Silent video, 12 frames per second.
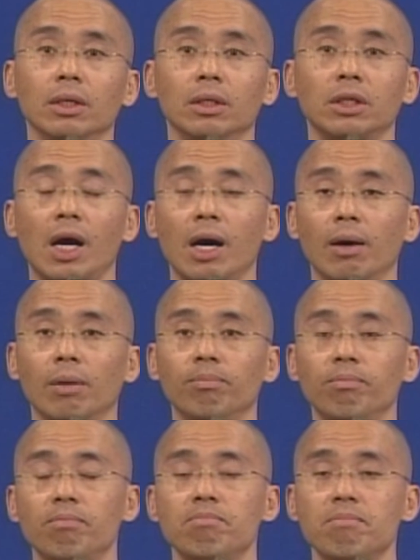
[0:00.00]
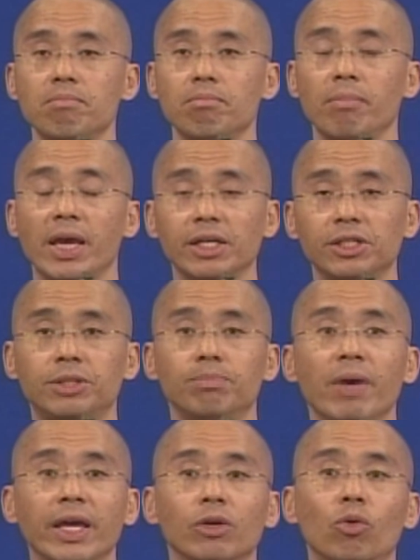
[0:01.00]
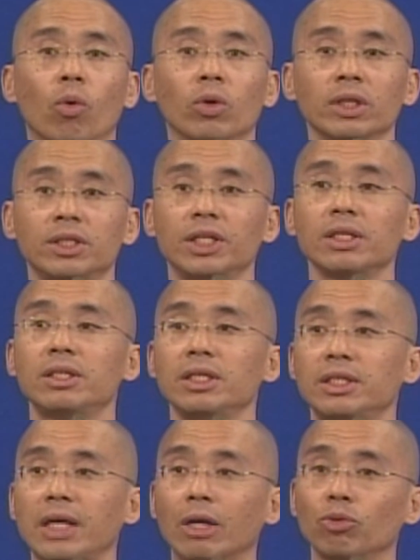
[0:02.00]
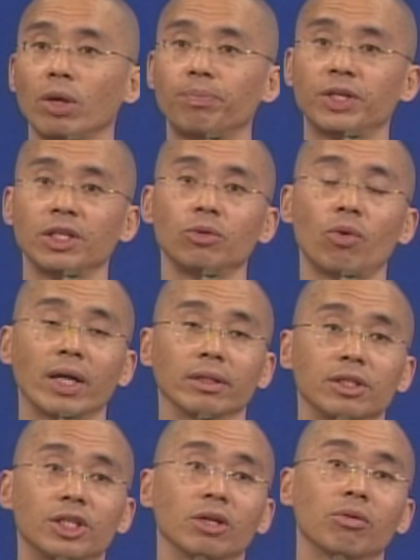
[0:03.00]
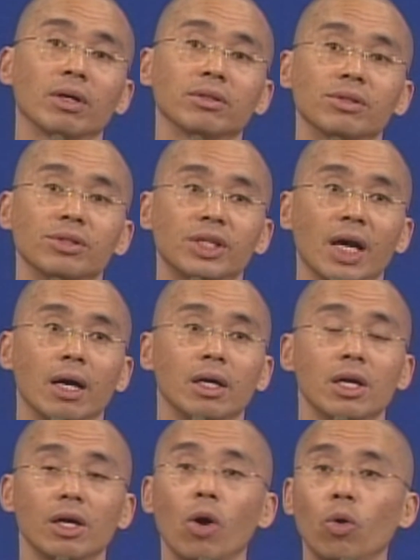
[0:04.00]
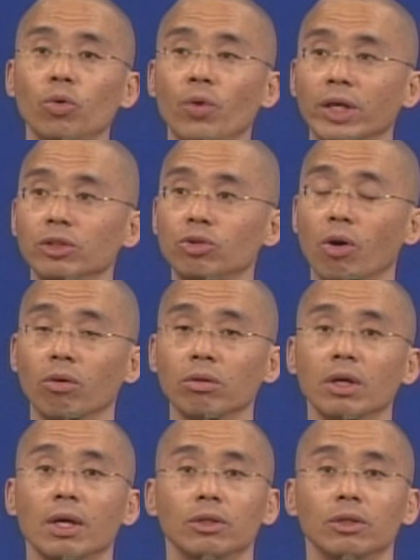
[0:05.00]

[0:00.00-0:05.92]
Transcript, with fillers: 那美美国的经济相对疲软的情况之下，欧元从。